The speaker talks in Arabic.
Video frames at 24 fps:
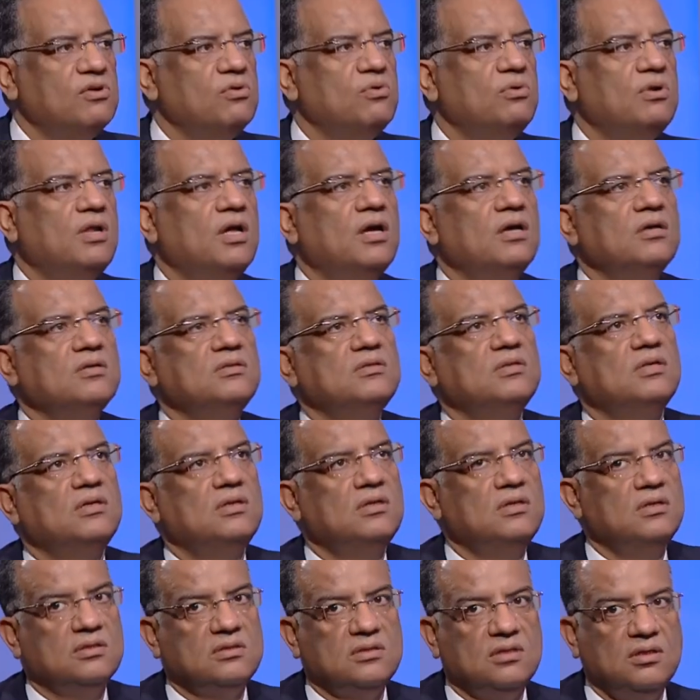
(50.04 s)
فدول اكثر
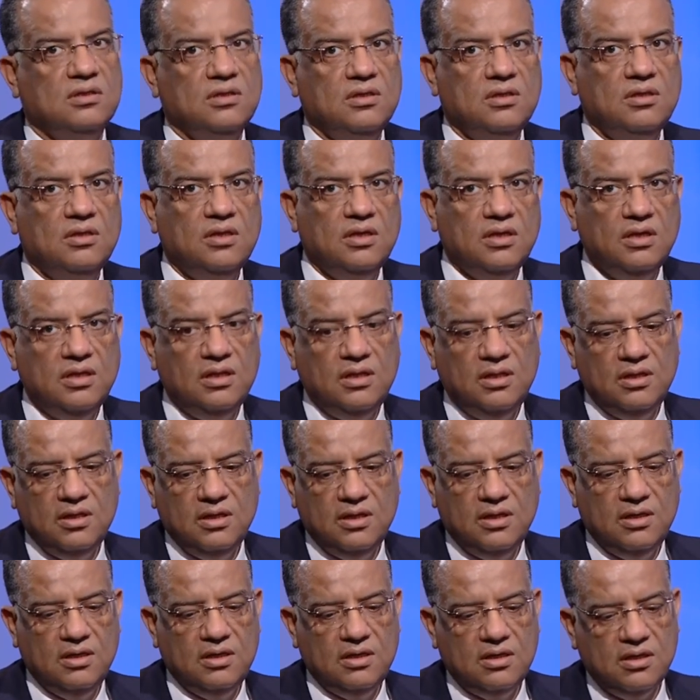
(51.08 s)
الخسرانين
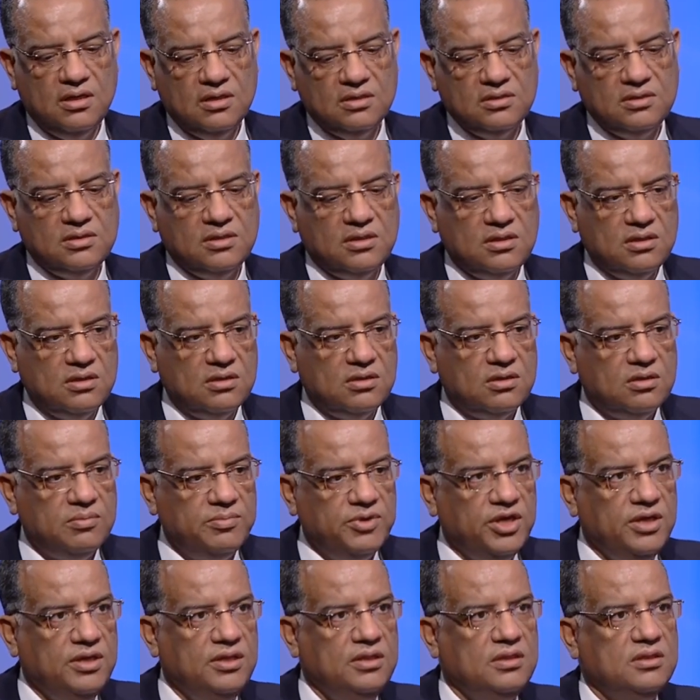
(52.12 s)
الاكثر
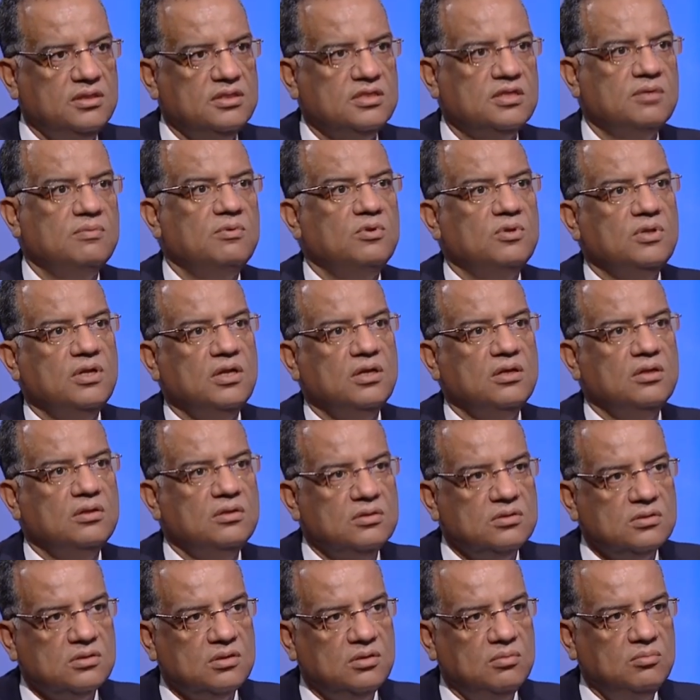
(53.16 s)
الرابحين زي ما قلت لك
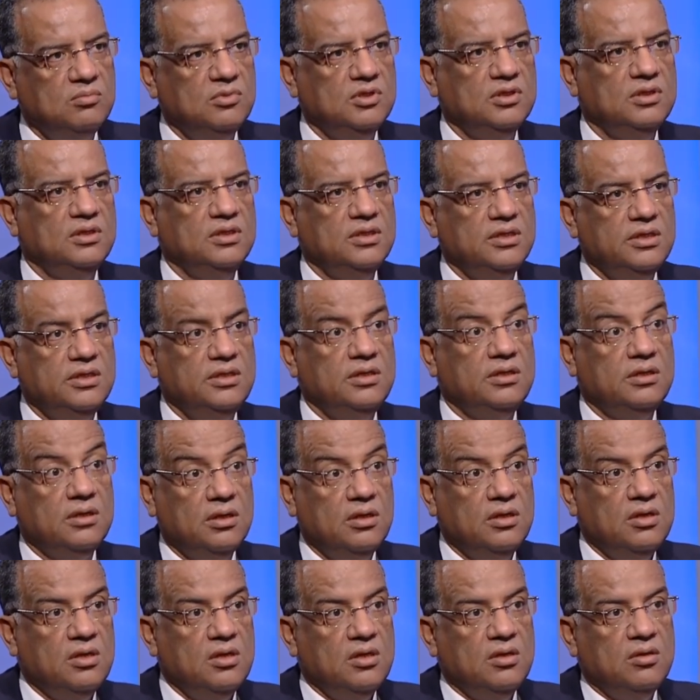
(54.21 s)
النظام اللي قدر
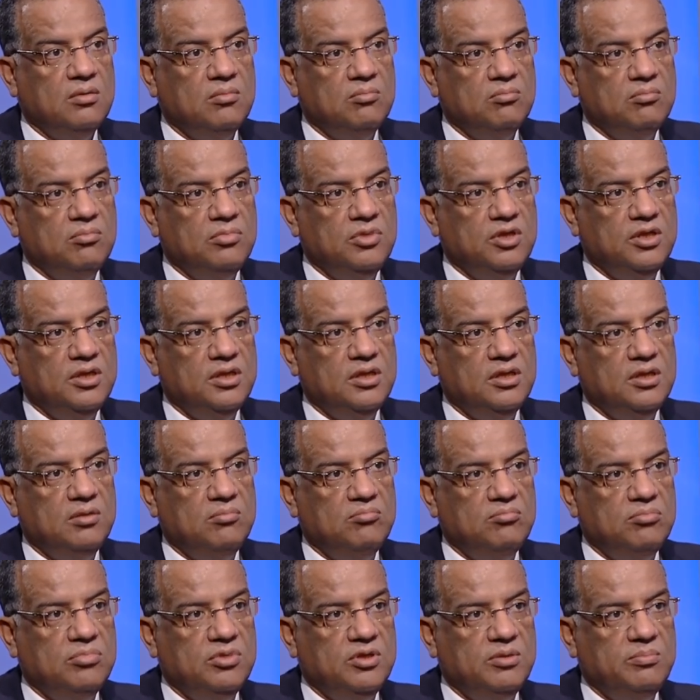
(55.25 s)

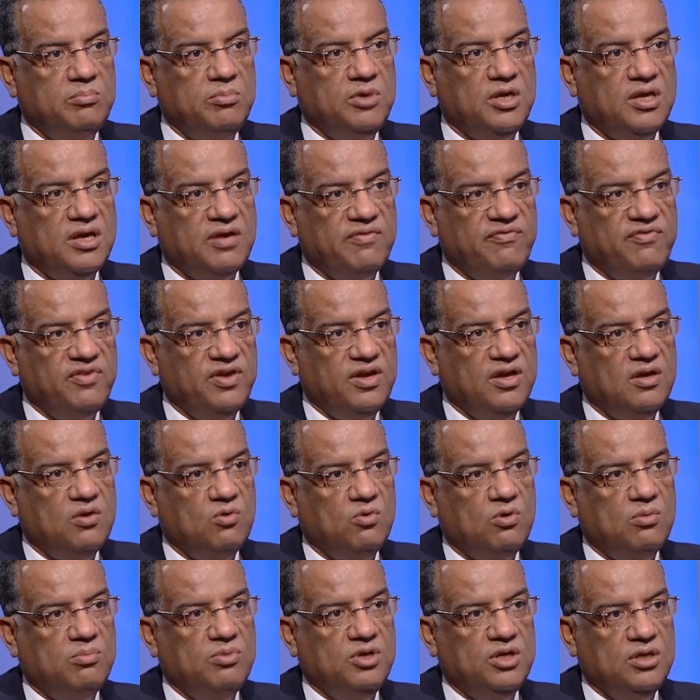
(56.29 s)
بكفاءه
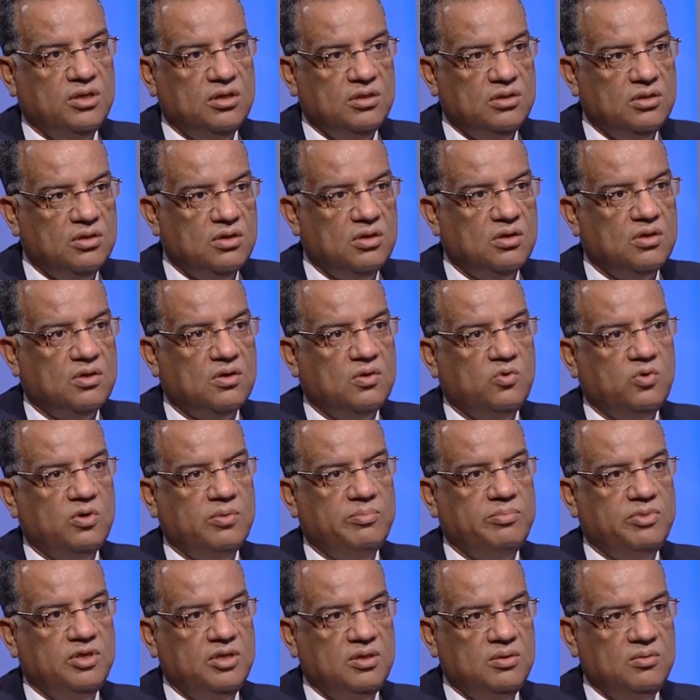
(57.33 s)
وباداره
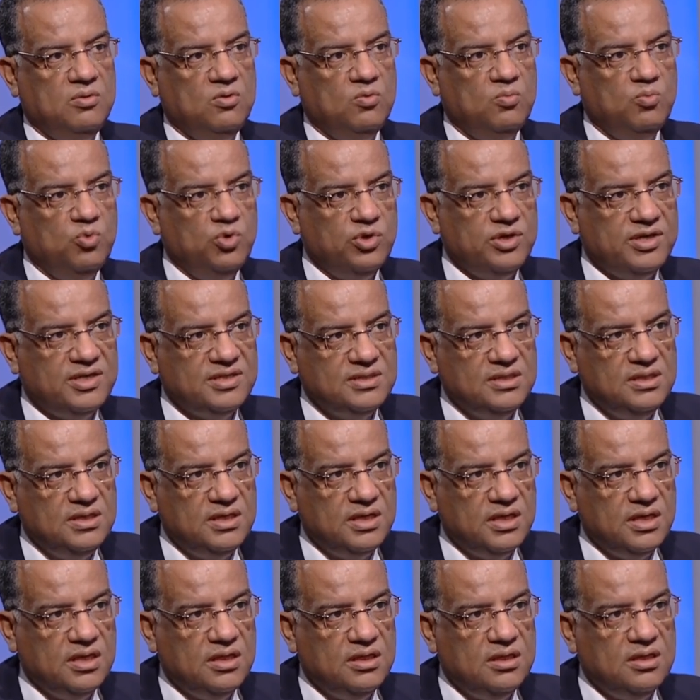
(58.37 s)
وبامور
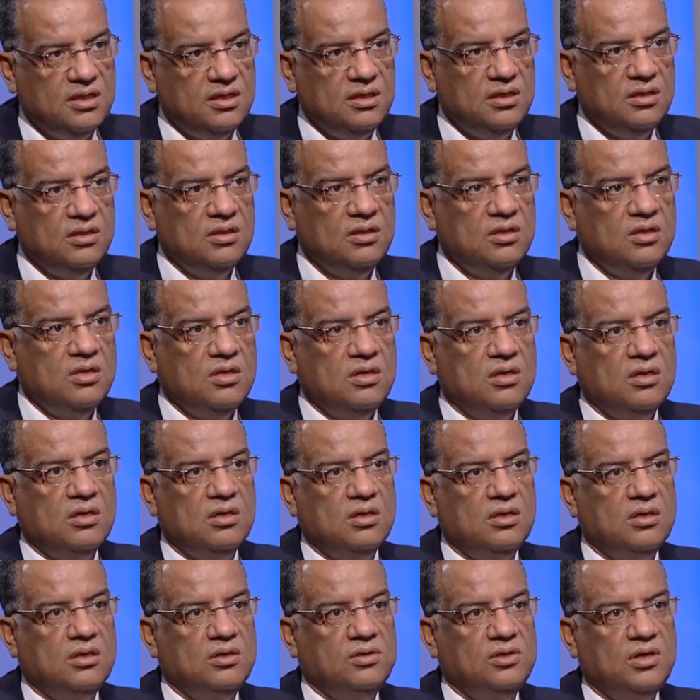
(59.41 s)
كثيره جدا
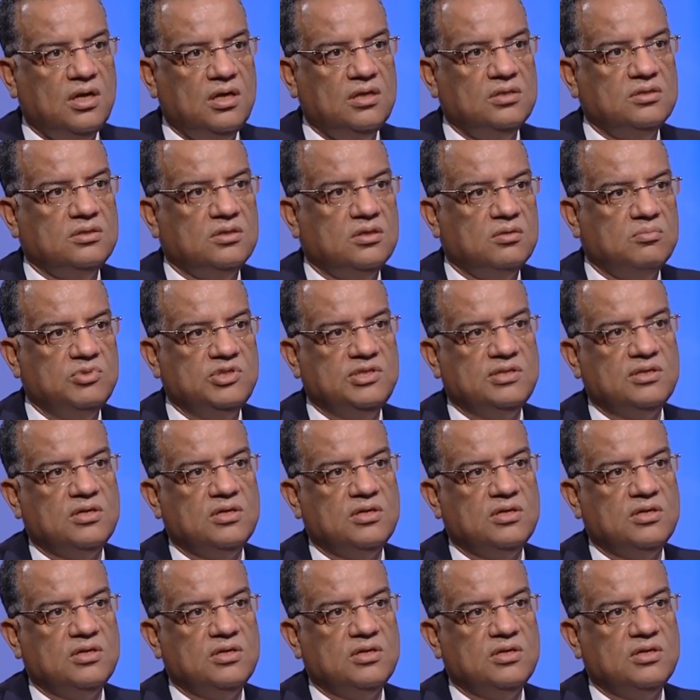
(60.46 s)
يحظى